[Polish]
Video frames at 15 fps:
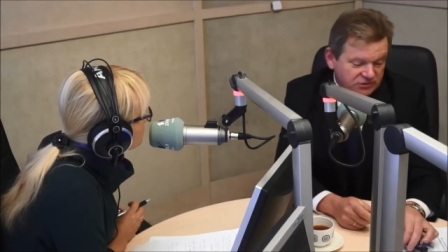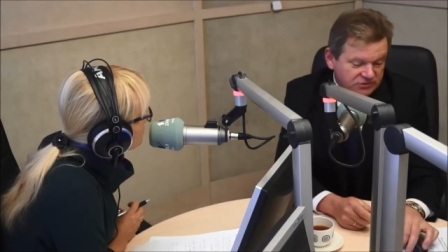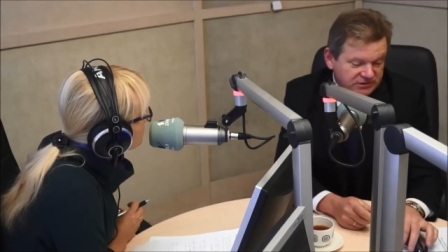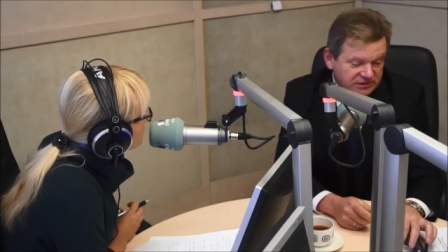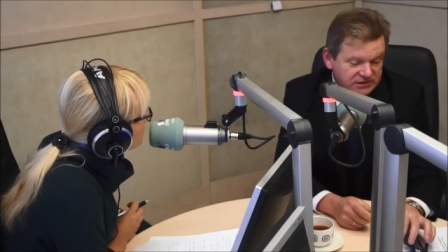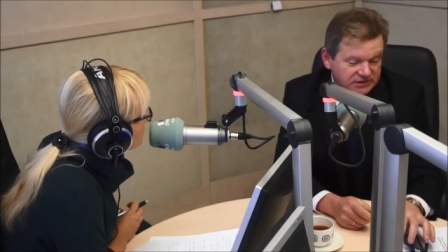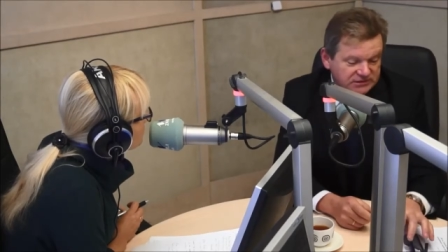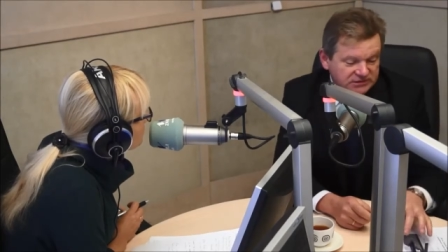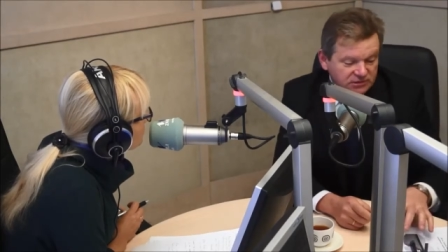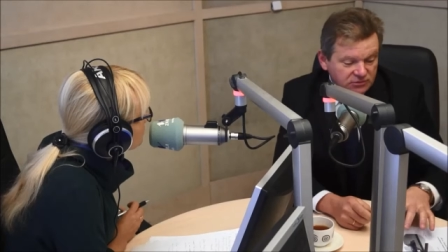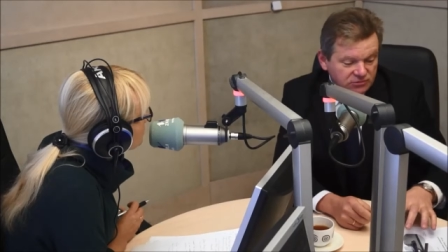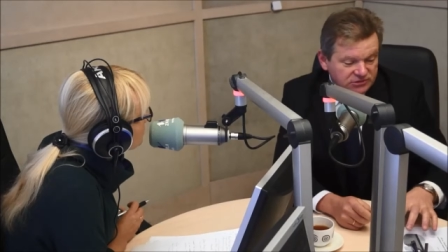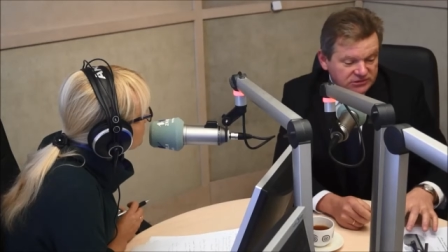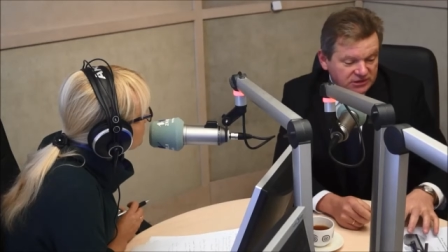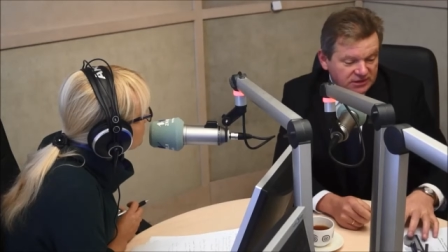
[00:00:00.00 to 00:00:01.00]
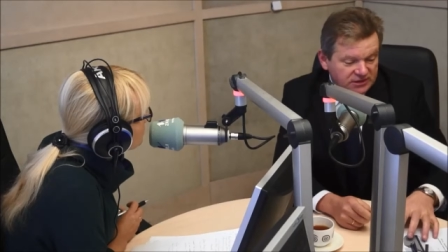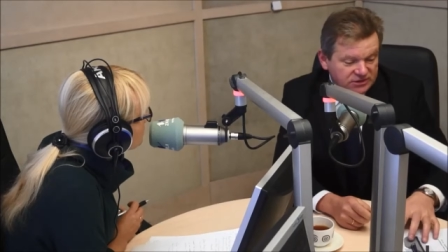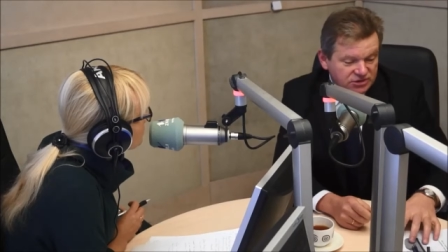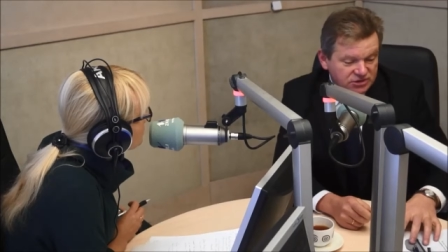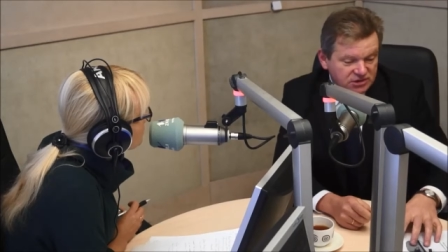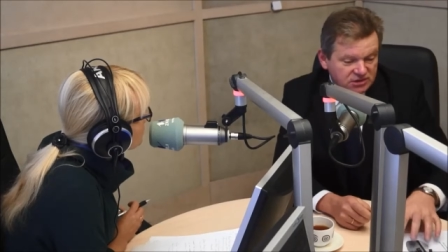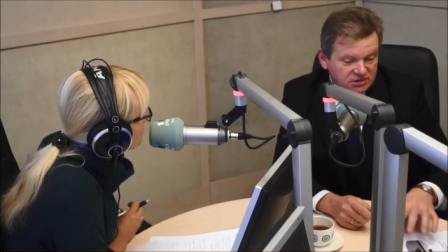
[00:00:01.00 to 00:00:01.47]
Oceniać tego
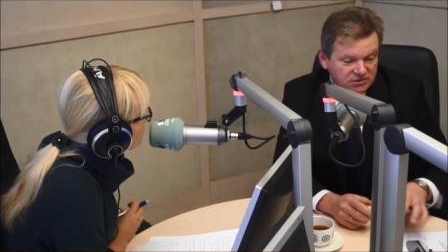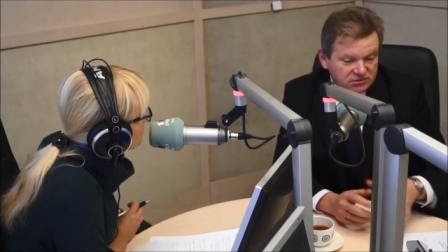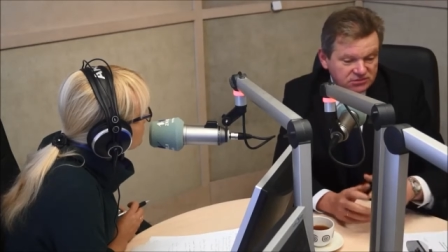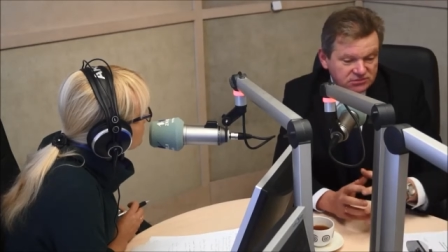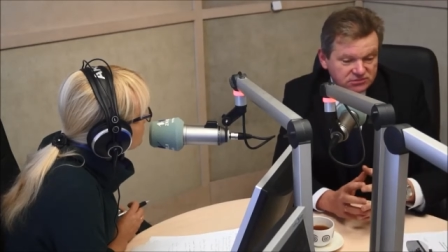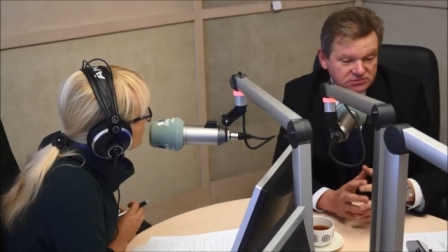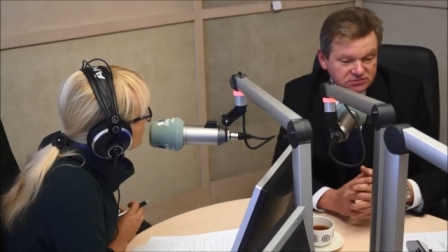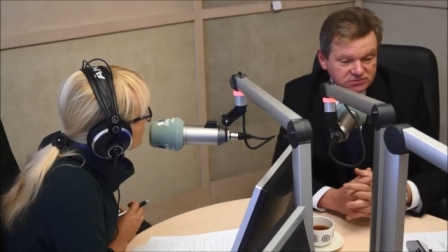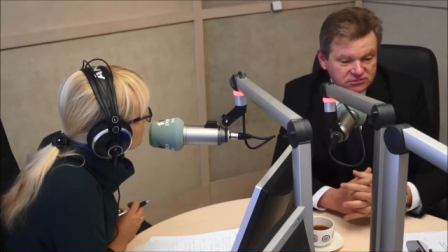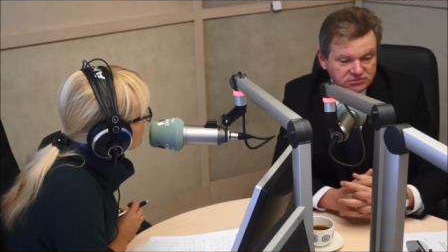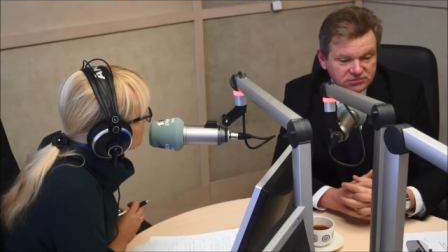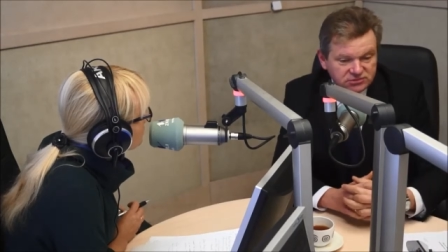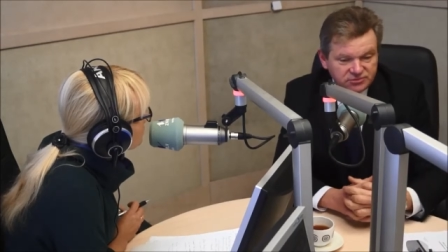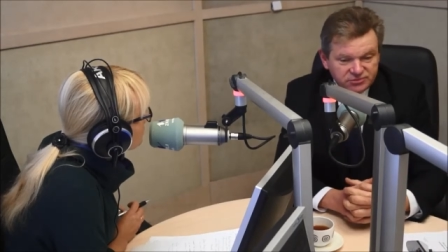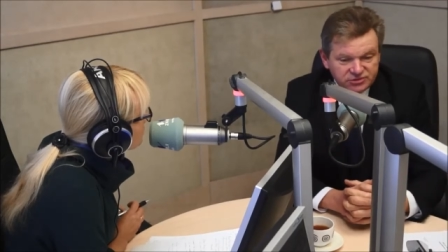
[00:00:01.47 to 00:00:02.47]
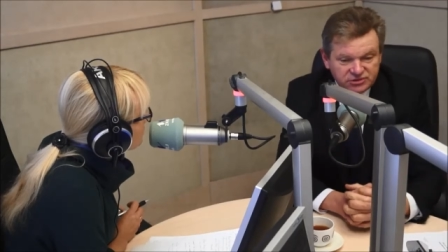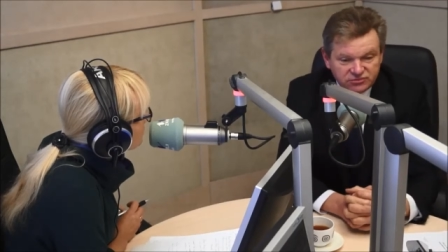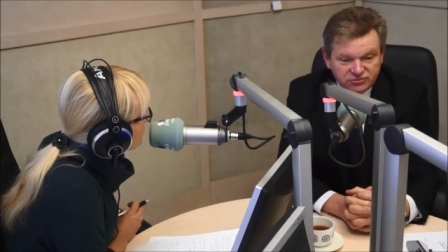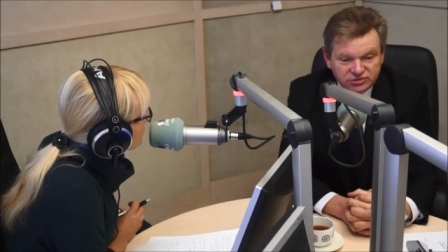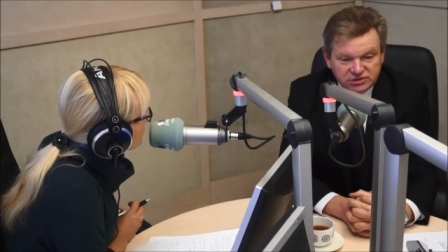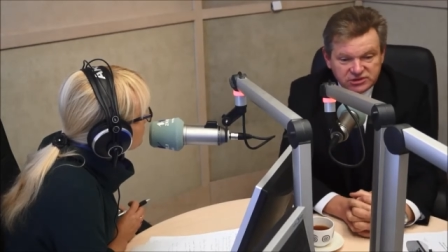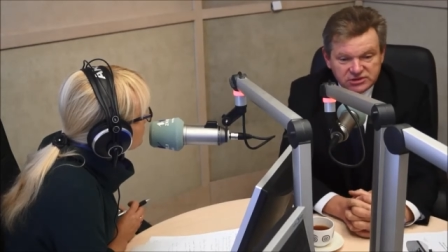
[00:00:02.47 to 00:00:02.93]
działacza nie
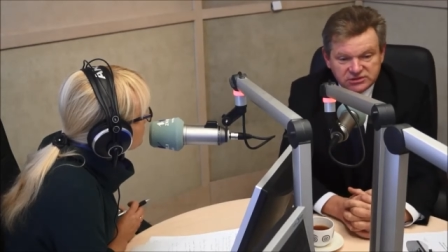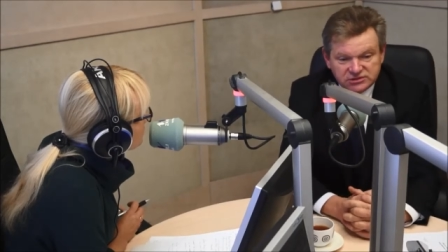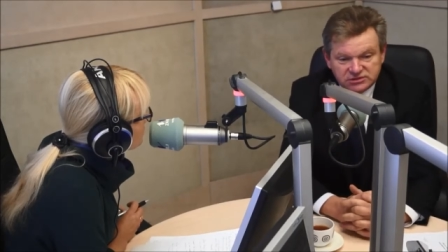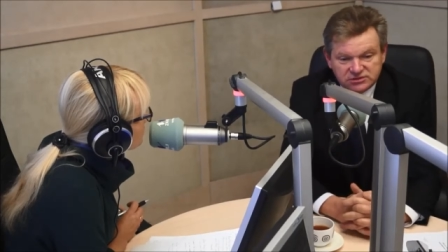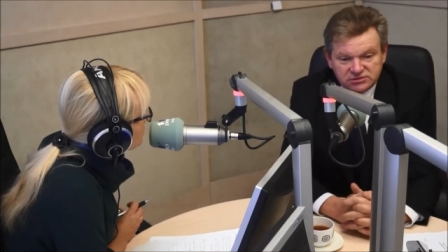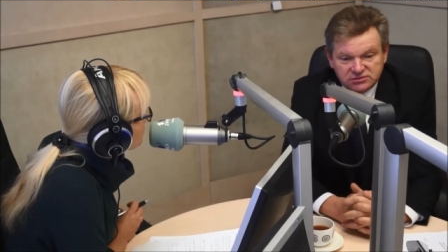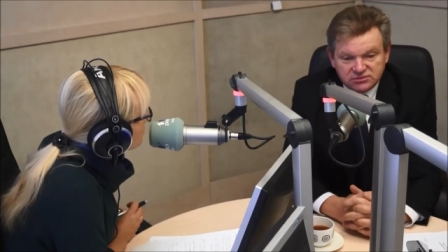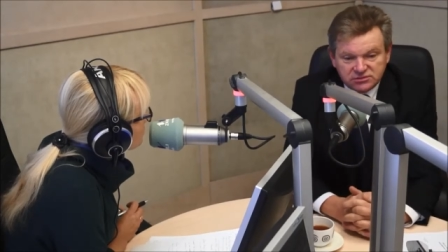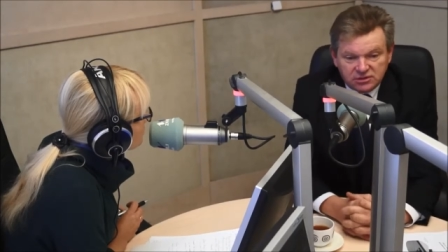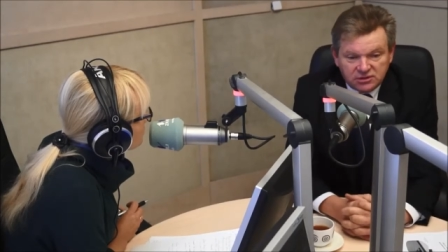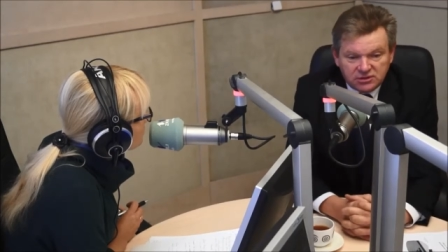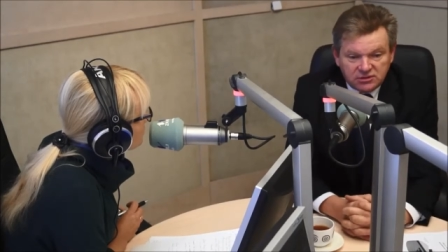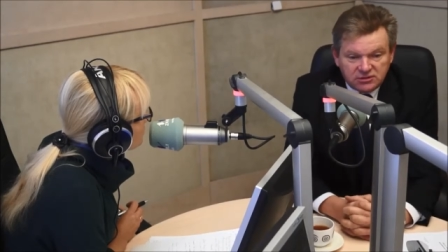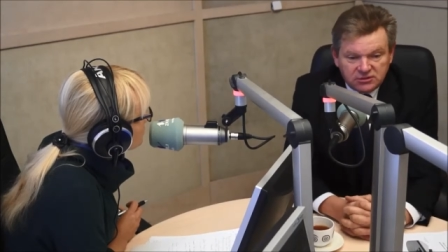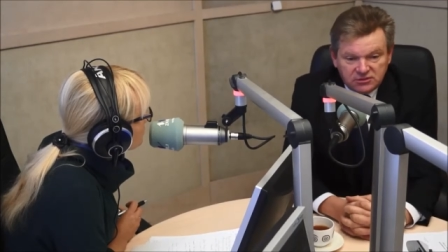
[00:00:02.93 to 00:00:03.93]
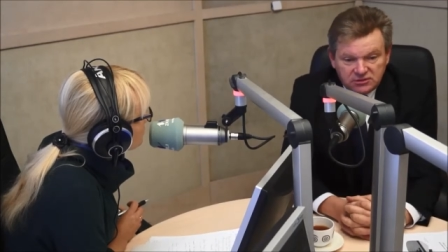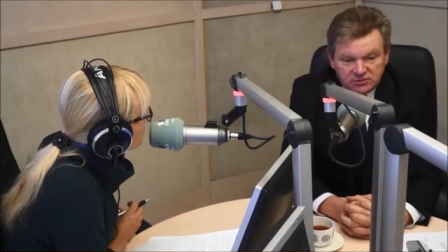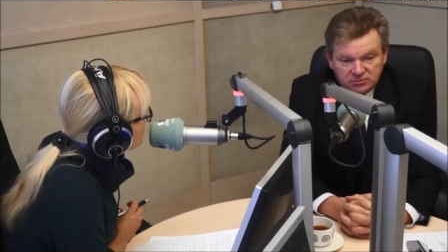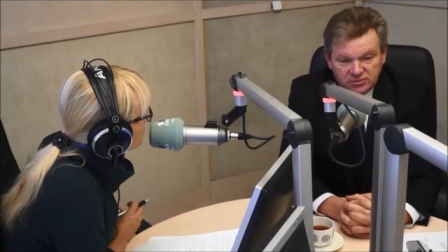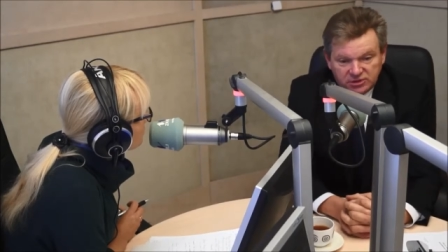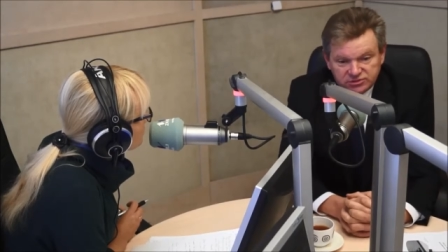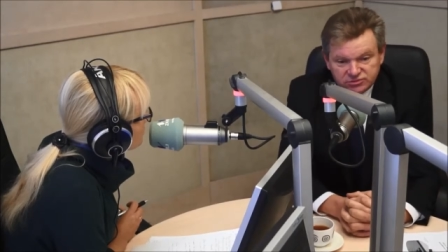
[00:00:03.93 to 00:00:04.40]
myślę, że jest y,
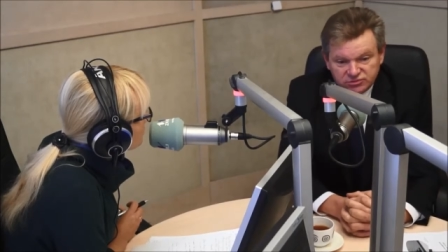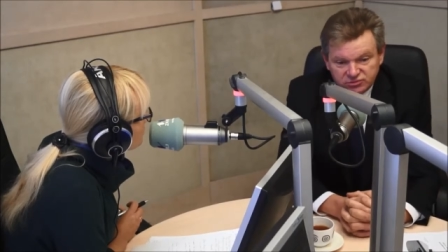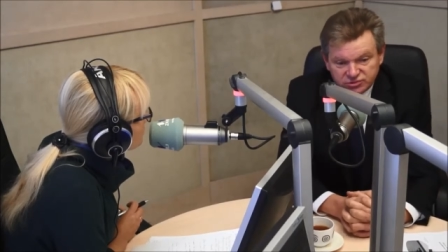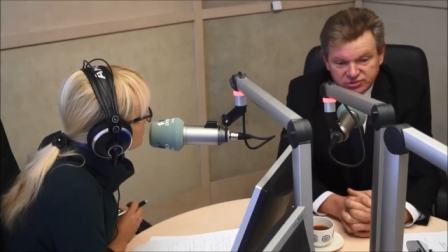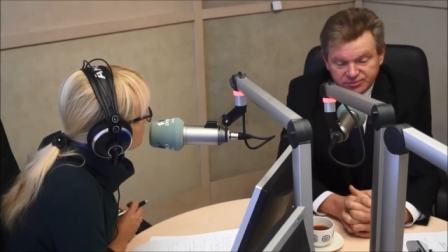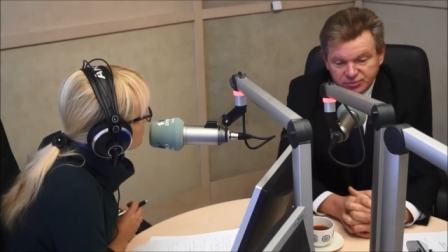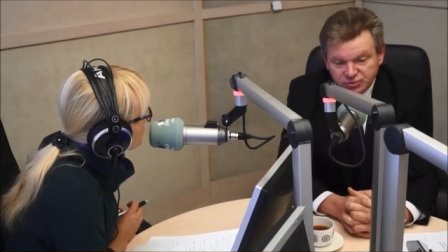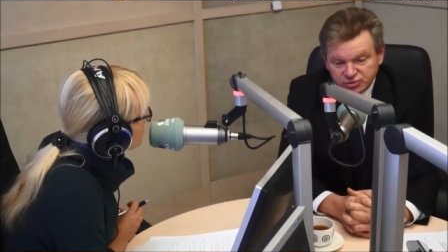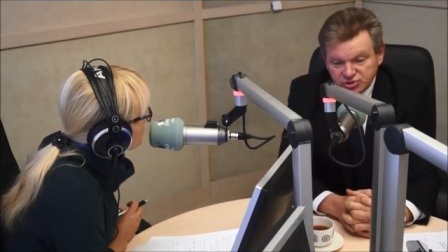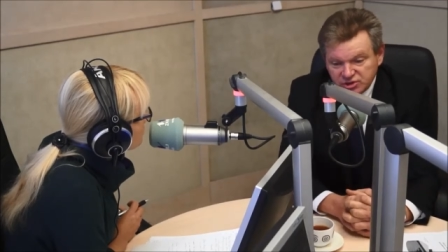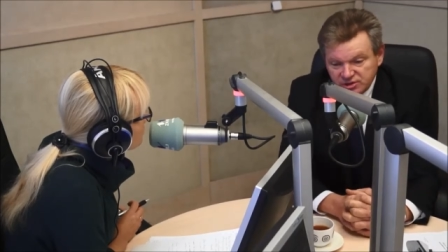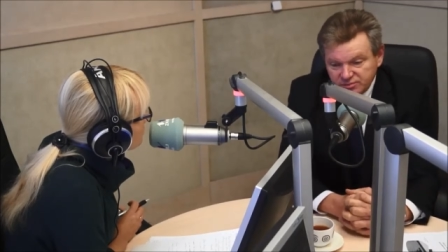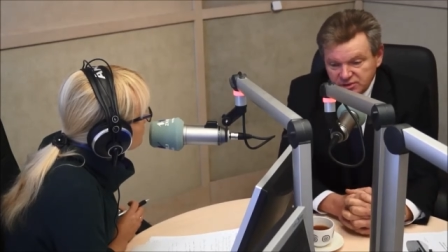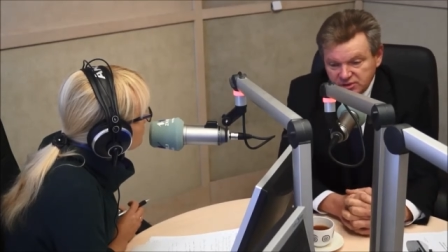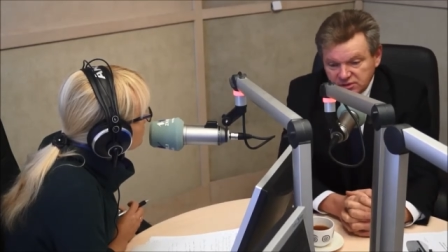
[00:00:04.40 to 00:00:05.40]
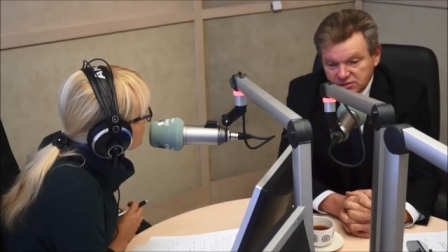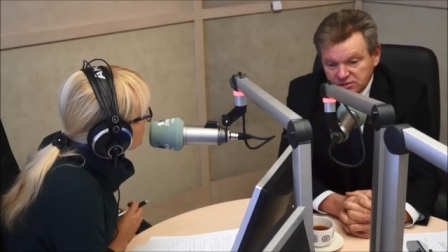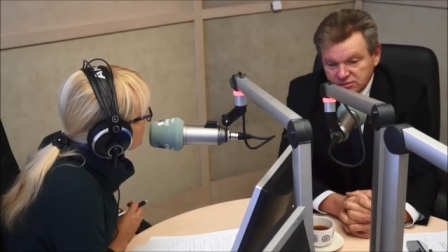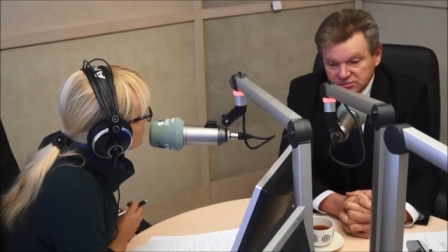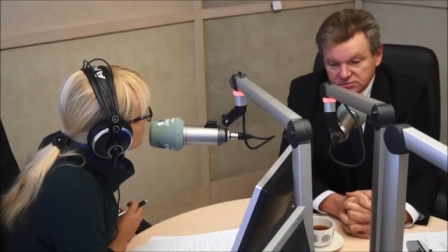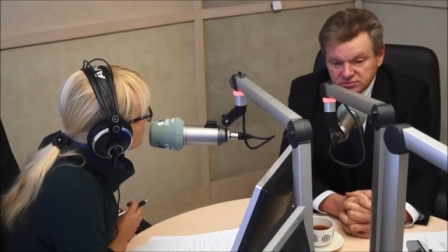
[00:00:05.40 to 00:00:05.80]
bardzo duża potrzeba.